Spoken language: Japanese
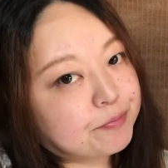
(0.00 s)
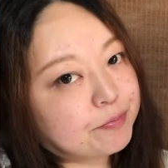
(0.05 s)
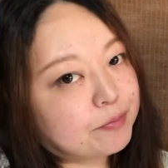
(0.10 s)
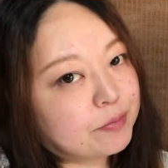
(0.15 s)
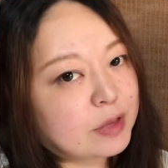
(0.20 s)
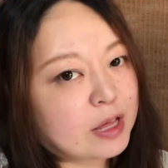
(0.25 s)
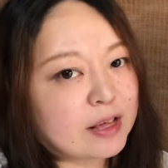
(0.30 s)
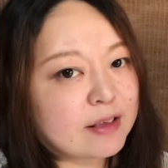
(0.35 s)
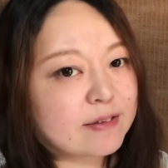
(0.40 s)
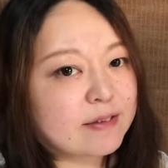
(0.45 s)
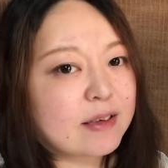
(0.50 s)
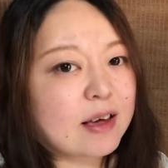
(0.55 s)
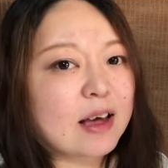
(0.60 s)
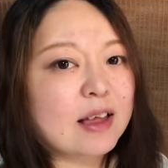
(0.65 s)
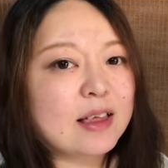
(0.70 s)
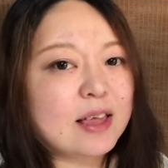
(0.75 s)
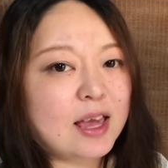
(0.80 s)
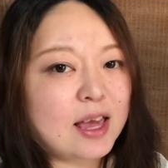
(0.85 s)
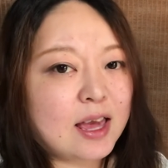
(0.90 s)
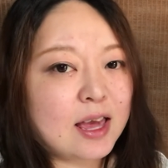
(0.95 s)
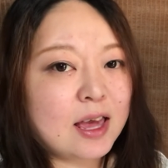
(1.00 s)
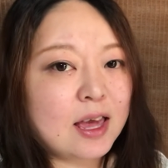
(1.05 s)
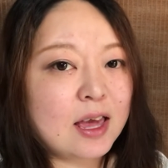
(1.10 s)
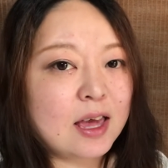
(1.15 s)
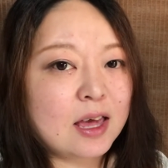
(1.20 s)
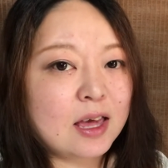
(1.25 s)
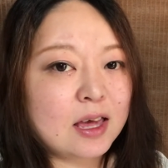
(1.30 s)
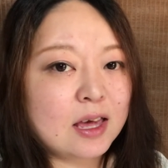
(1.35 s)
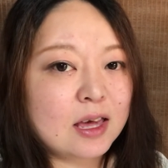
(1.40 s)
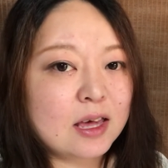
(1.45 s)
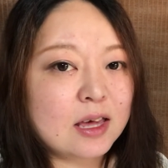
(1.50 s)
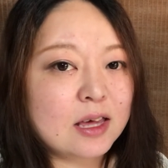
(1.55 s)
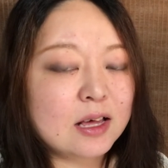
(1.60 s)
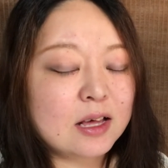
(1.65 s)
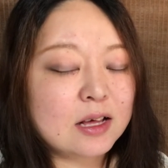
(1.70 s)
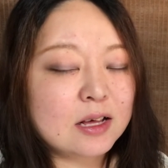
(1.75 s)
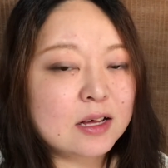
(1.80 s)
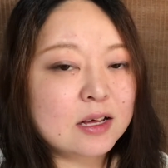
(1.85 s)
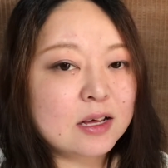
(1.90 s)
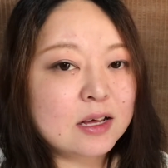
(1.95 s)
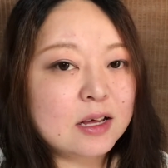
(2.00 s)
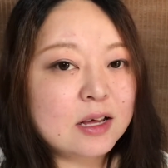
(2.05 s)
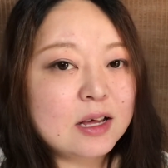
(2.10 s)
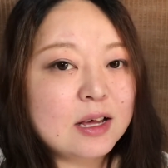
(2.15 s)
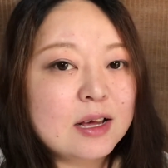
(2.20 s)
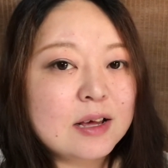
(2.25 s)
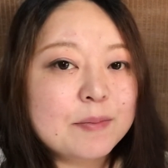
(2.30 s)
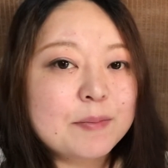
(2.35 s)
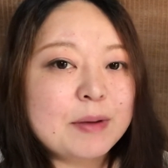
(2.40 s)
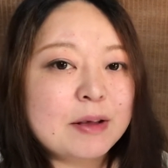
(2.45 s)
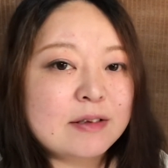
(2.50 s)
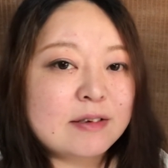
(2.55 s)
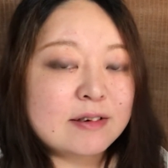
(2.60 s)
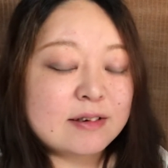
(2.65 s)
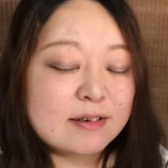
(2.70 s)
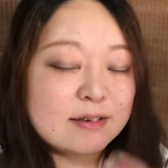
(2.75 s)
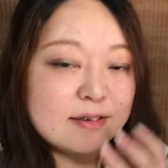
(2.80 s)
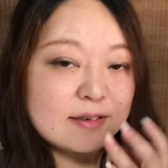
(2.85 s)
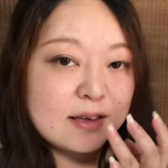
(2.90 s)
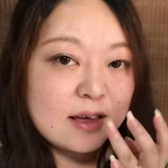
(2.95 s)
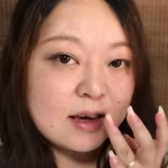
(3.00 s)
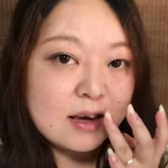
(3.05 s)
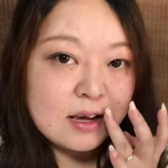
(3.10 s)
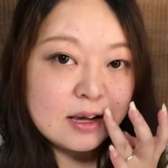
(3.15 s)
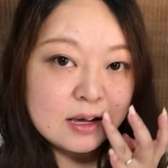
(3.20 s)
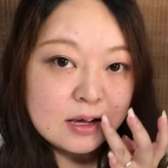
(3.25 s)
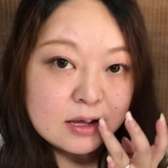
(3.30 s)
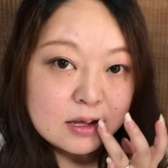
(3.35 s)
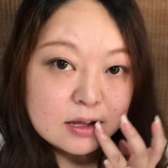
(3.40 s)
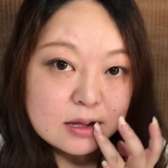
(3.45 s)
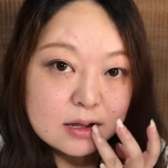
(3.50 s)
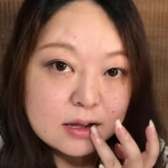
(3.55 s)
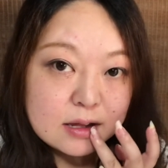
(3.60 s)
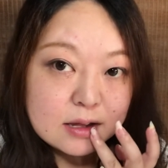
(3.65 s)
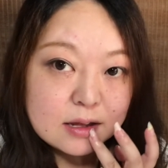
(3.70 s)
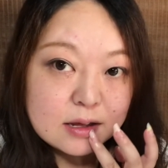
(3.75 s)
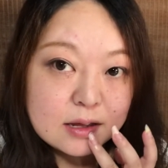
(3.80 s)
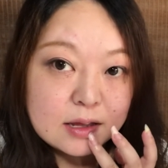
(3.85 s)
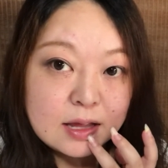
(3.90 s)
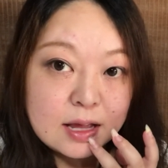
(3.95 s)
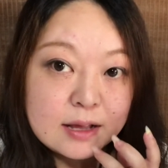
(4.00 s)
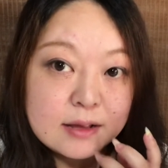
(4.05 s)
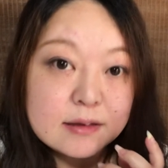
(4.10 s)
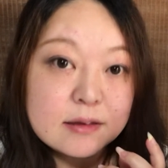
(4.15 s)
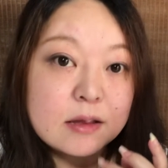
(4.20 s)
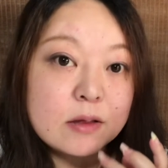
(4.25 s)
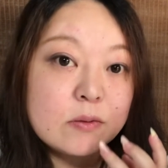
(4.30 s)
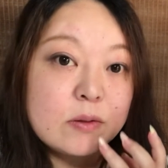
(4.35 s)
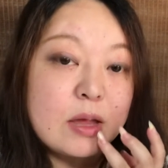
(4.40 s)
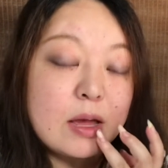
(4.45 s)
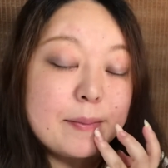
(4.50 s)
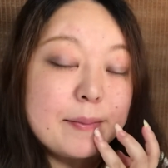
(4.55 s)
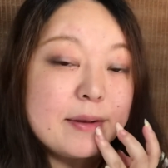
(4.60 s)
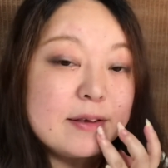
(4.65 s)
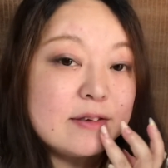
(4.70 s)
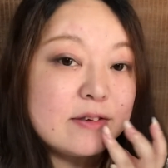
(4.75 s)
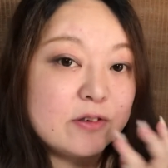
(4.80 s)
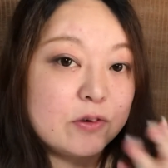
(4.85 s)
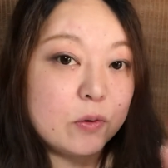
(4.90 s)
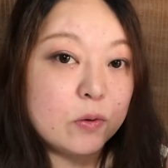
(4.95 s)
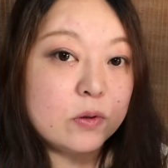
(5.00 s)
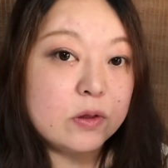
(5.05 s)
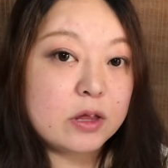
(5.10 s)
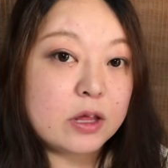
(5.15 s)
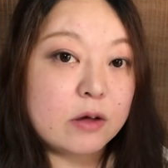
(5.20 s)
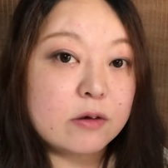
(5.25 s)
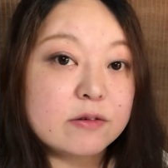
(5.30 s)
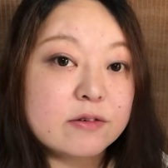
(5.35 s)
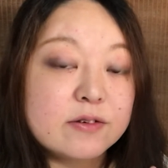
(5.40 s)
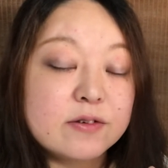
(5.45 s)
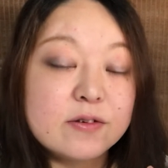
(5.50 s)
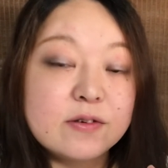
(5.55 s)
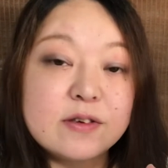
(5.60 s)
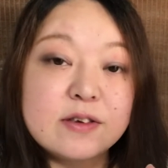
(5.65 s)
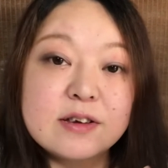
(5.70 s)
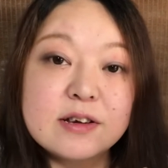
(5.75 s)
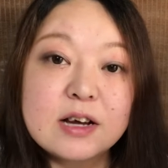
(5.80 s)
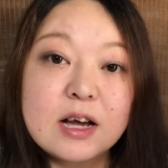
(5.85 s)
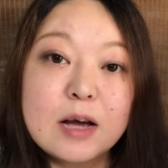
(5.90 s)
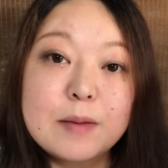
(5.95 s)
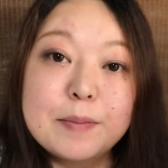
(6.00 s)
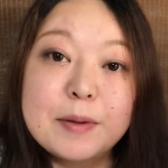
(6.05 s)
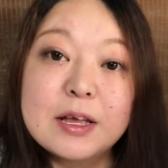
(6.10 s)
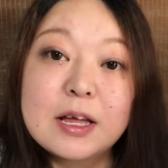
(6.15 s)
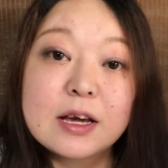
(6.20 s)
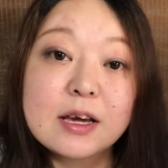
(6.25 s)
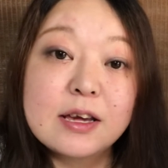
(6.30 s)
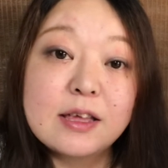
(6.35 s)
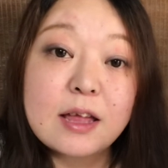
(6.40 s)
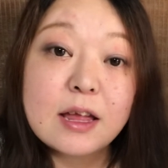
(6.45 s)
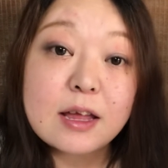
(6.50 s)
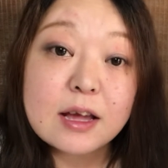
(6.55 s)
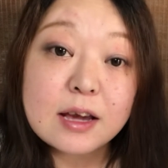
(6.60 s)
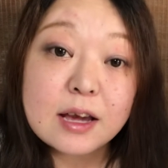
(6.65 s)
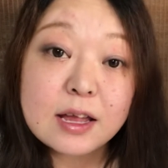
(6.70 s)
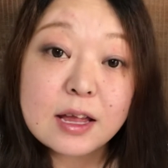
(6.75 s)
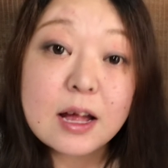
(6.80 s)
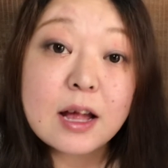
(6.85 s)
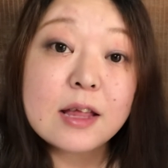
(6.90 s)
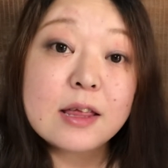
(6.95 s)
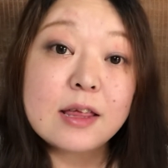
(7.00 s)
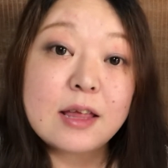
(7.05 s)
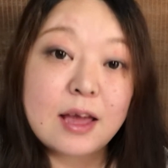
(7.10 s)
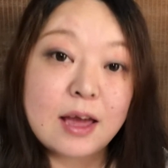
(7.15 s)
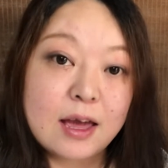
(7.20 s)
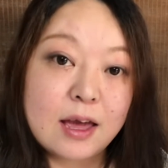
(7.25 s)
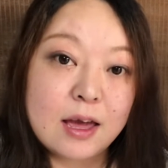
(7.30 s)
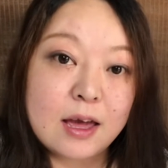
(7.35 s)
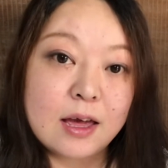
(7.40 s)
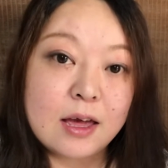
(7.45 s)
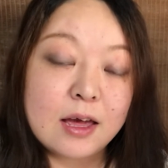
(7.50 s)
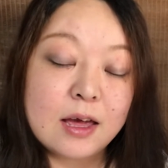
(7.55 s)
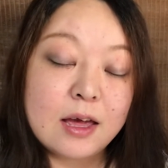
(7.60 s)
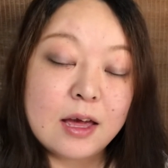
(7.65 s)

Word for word: ですかねまあ実際ね出ますよっていう通知がまだ来ただけなんで